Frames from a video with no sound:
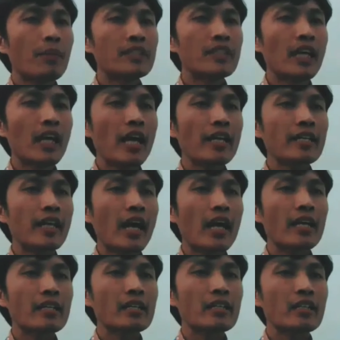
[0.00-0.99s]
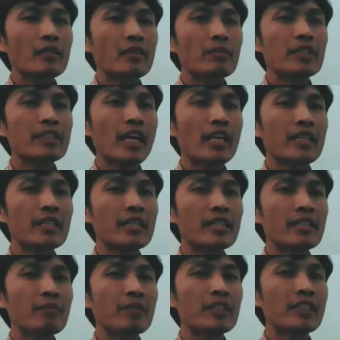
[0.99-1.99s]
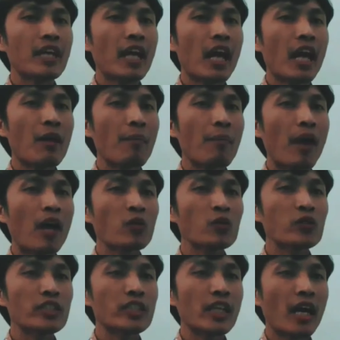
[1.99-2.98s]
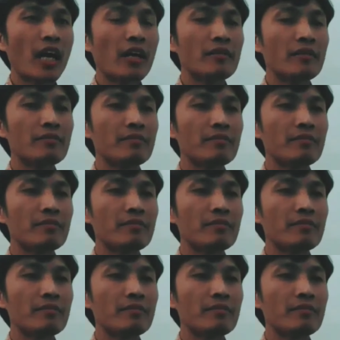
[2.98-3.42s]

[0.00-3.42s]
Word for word: Penjala ikan menjadi penjala manusia.